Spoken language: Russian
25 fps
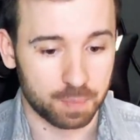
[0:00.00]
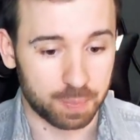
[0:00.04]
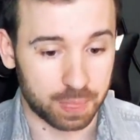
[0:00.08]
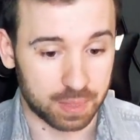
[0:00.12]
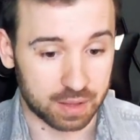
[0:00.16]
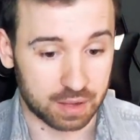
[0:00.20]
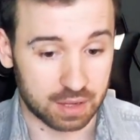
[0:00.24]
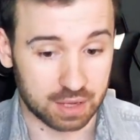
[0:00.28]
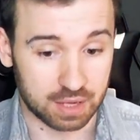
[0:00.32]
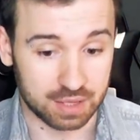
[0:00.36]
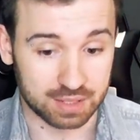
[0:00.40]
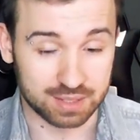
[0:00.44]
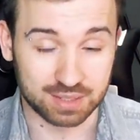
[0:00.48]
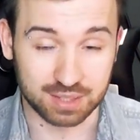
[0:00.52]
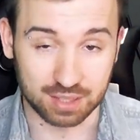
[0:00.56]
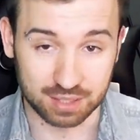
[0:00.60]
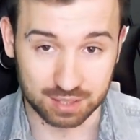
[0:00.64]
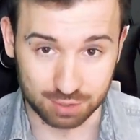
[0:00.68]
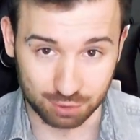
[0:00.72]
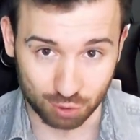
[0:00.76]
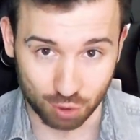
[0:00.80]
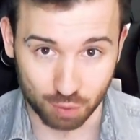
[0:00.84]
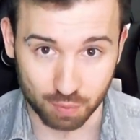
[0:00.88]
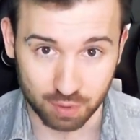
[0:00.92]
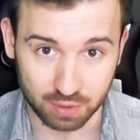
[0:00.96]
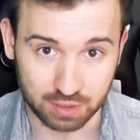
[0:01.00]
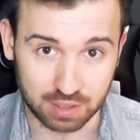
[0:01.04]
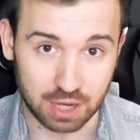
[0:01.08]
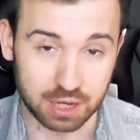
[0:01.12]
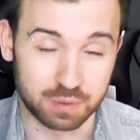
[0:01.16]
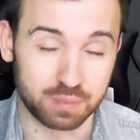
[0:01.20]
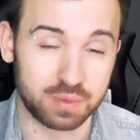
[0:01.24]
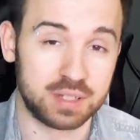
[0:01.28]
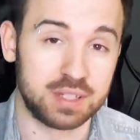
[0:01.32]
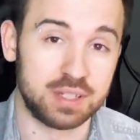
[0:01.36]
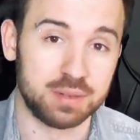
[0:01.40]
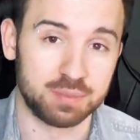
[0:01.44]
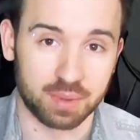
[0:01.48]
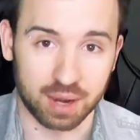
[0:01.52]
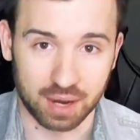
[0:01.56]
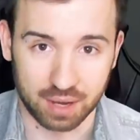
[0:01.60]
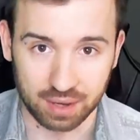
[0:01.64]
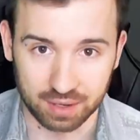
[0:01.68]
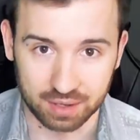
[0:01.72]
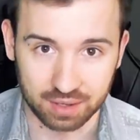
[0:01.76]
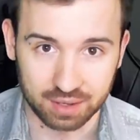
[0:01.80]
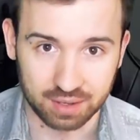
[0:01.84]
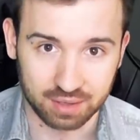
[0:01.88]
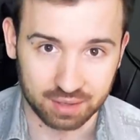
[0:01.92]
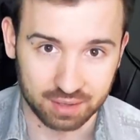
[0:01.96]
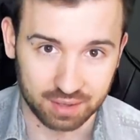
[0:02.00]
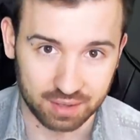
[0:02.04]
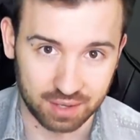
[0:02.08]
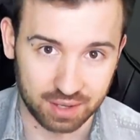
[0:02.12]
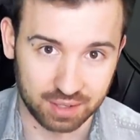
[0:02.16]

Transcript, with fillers: э, со съемок, как мы снимали